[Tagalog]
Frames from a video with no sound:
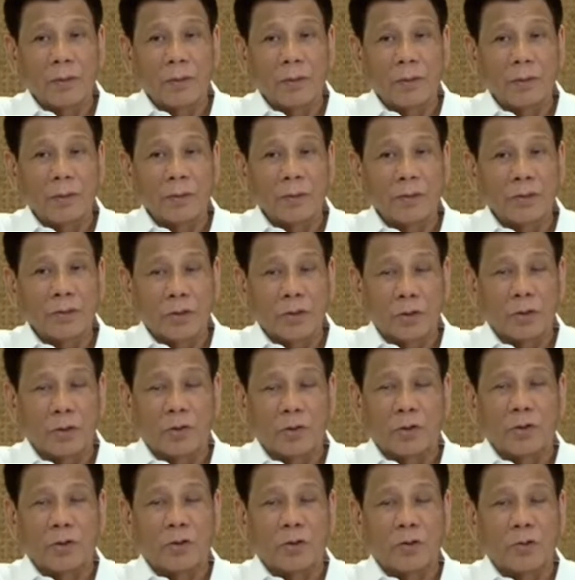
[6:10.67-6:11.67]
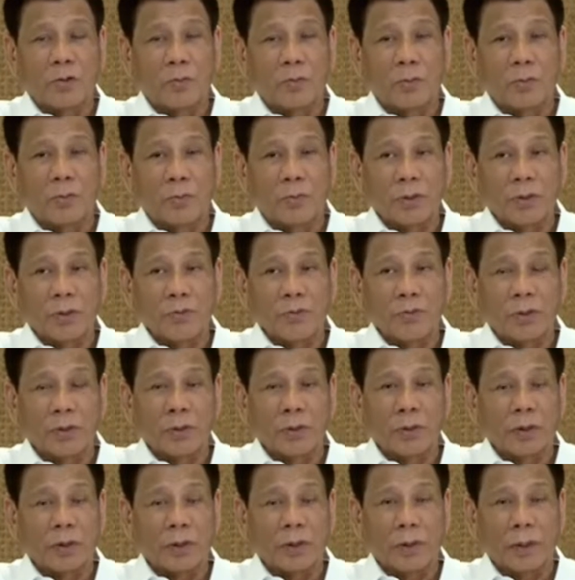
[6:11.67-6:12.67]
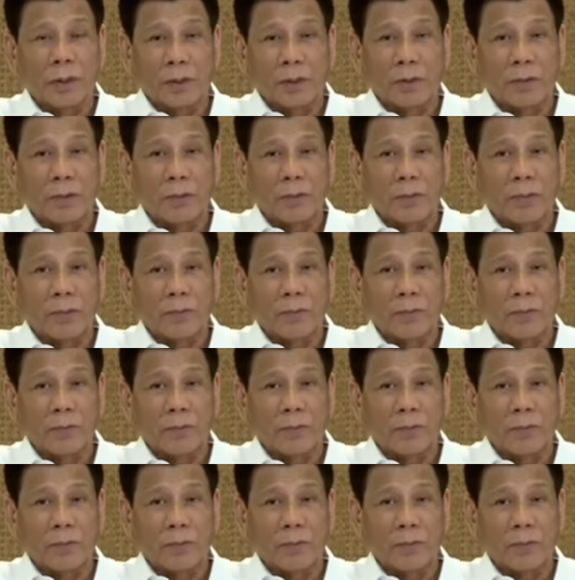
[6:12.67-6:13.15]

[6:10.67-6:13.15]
siguro kung maswerte tayo mga